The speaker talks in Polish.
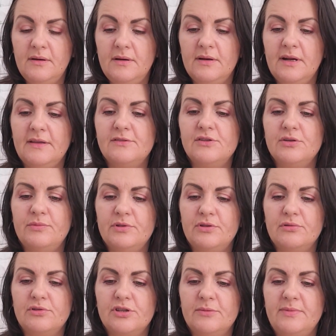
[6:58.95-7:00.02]
raz, żeby
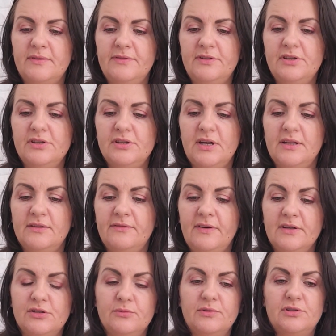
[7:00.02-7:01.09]
to trzeba widzieć, a
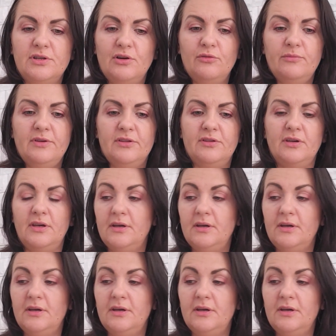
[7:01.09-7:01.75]
dwa, żeby trzeba umieć